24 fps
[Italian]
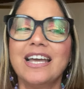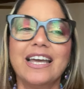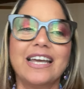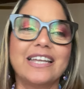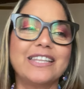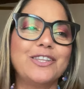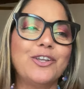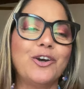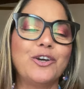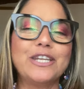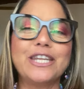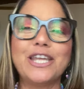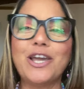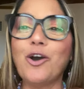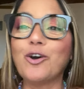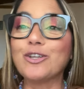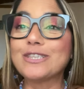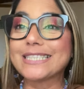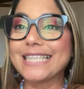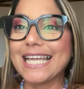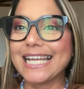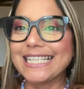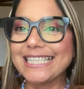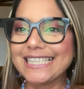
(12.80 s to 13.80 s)
Non ne
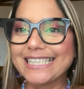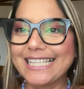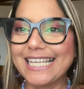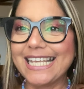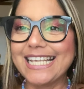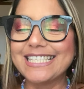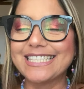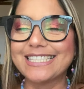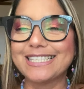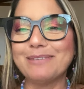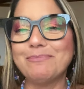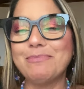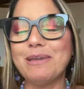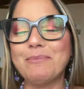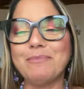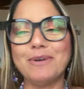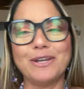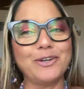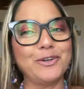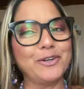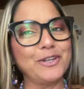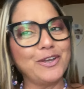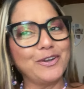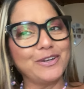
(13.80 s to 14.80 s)
ho tantissime
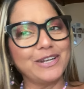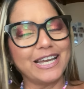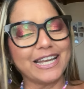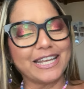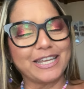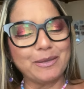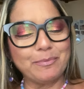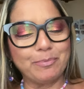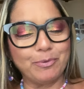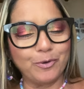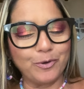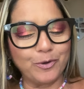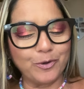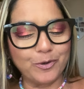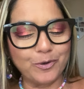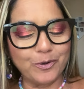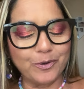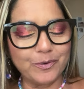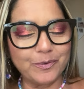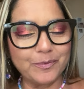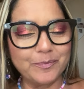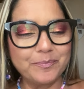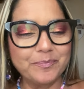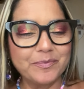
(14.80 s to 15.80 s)
ma non ne ho neanche
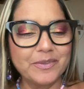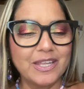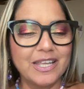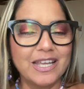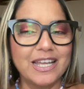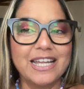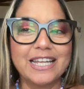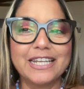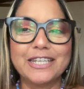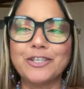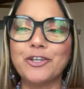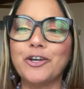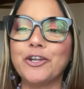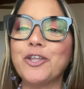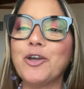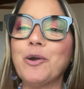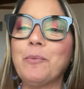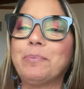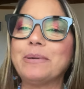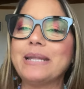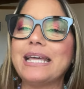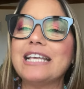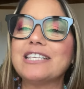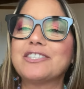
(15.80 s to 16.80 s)
poco. Non ne
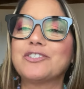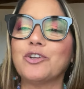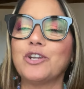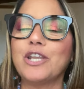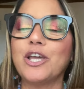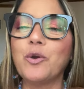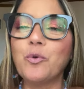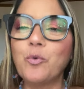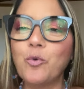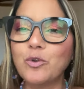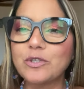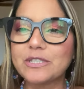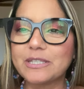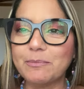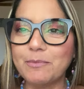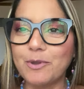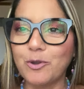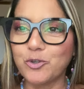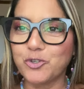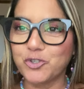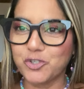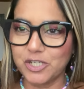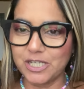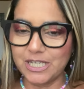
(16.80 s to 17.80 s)
ho preso le ultime
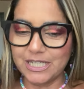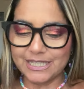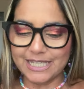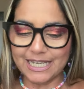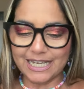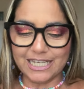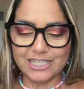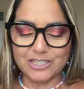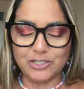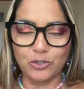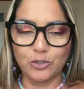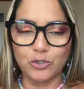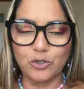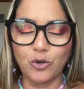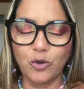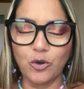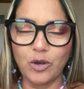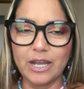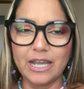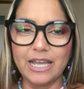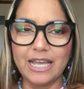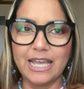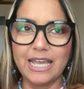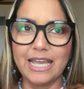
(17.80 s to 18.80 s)
uscite che
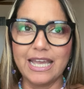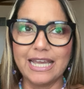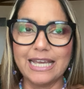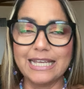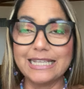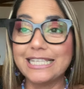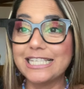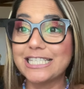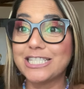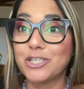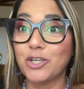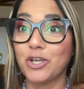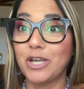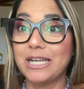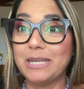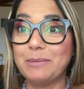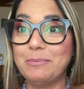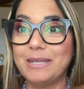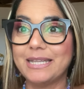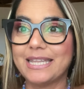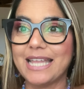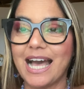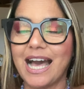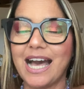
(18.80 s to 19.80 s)
sono eh, edizioni
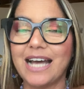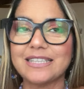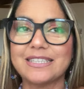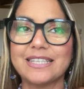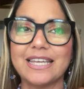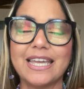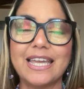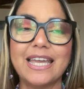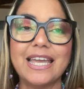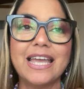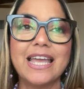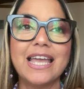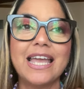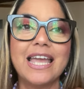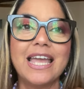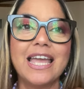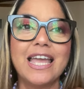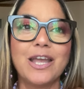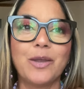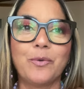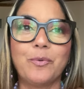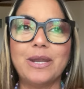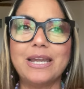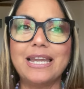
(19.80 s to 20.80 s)
limitate,
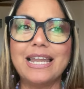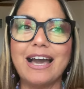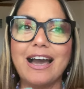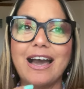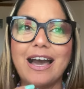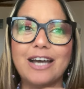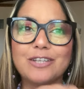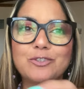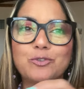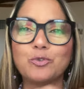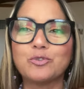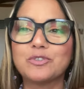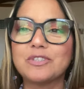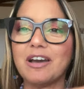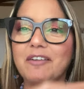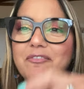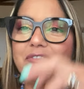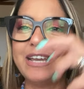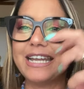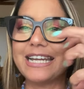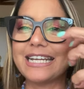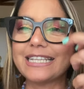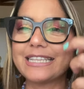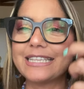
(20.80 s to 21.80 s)
quella tutta
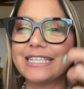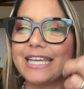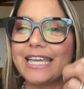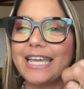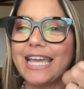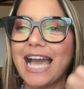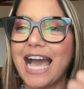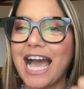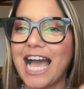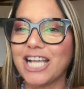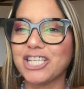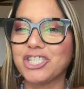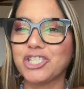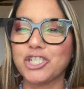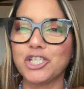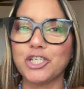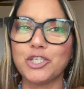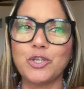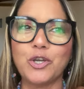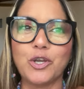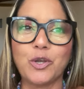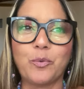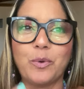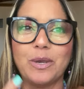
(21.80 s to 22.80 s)
verde
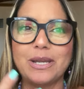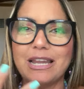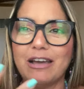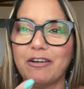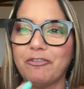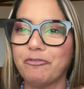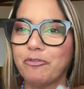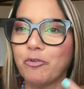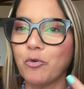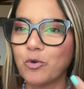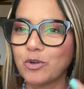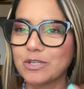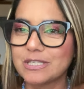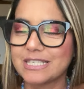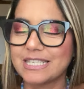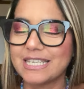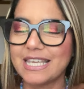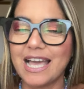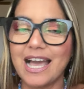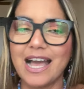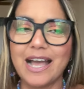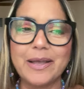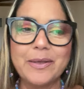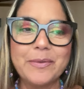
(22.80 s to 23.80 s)
acido e quella
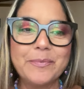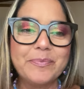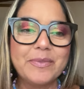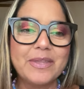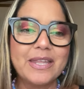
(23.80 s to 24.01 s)
fucsia,